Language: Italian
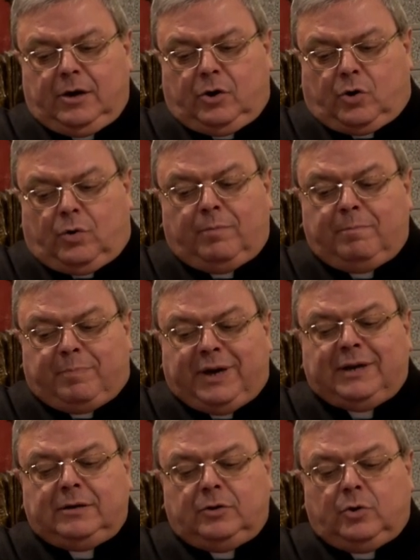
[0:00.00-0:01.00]

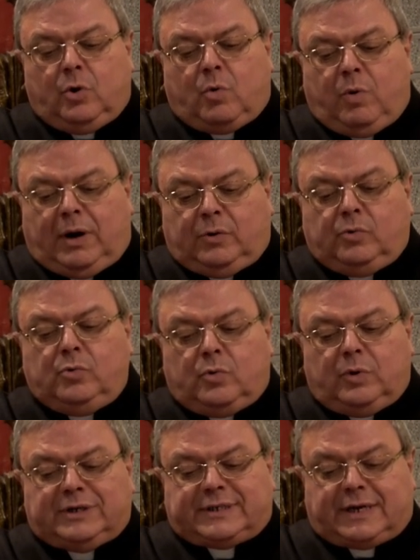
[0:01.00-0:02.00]
rompendo
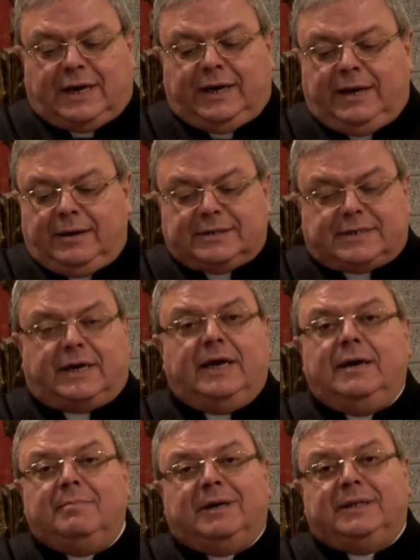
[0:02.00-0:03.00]
qualunque
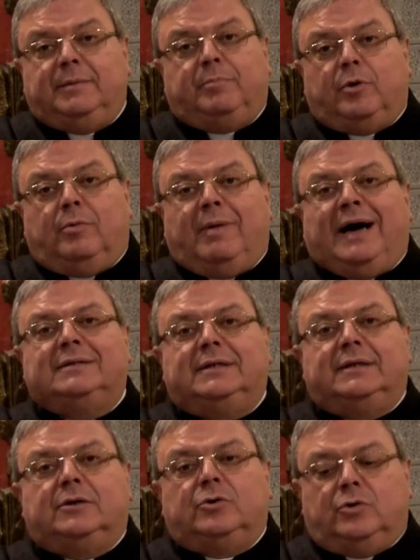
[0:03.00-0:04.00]
schema
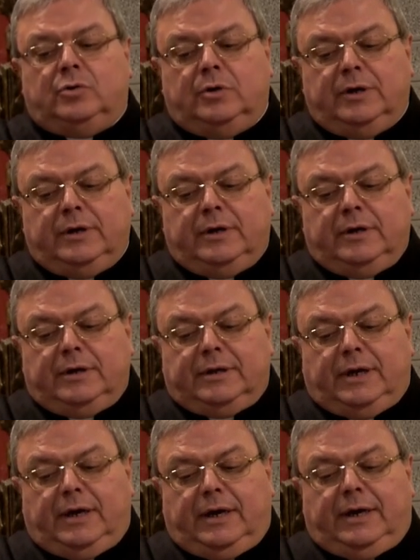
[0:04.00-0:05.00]
diplomatico
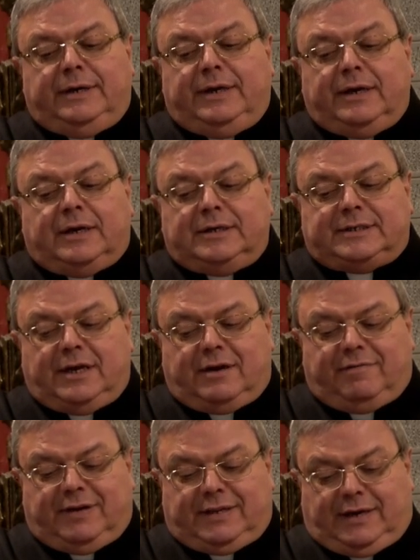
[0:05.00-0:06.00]
e di
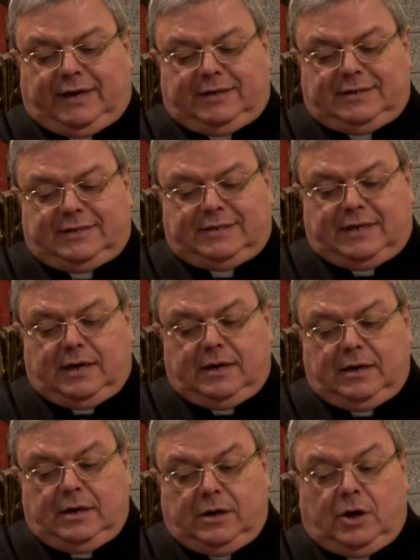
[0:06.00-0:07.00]
riservatezza,
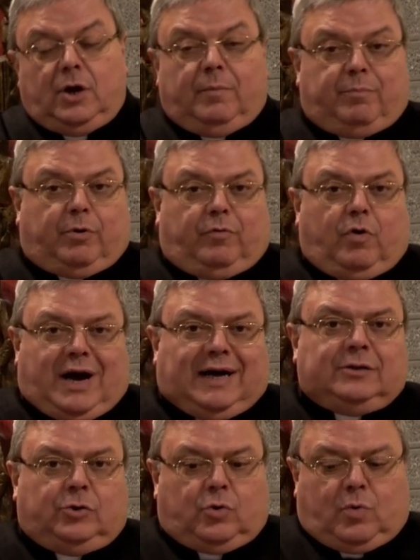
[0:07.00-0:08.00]

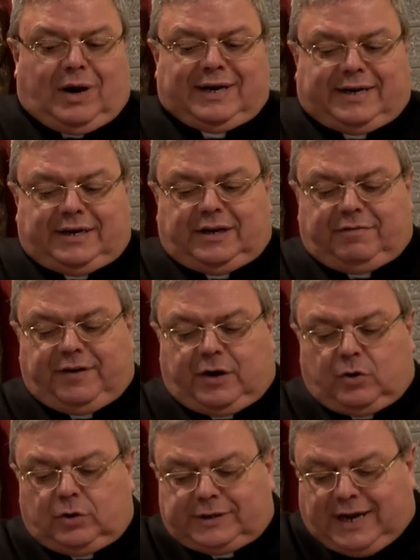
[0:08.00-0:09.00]
provocando qualche
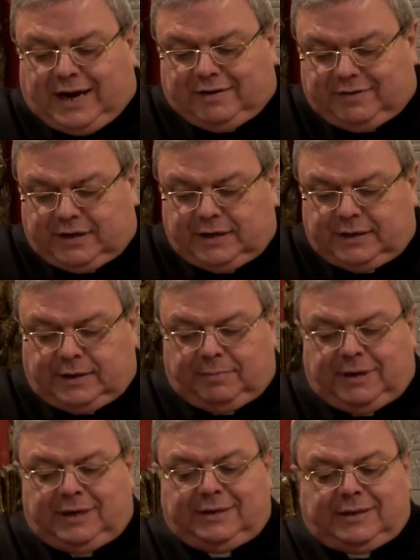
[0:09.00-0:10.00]
difficoltà
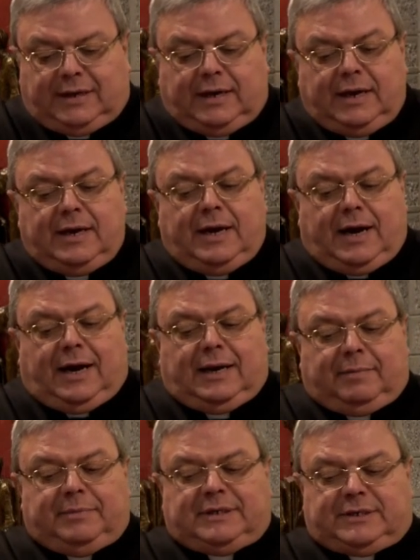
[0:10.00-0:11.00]
evidentemente
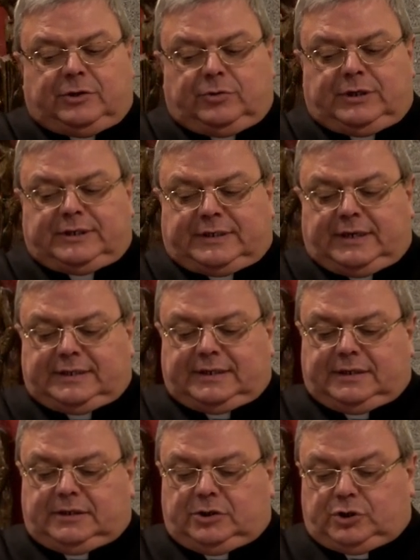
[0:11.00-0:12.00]
alla missione
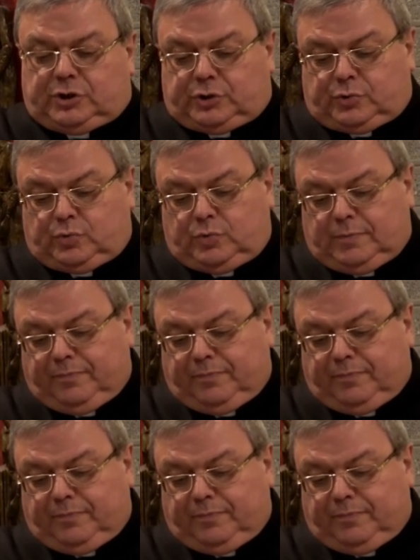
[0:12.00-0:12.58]
stessa di Gesù.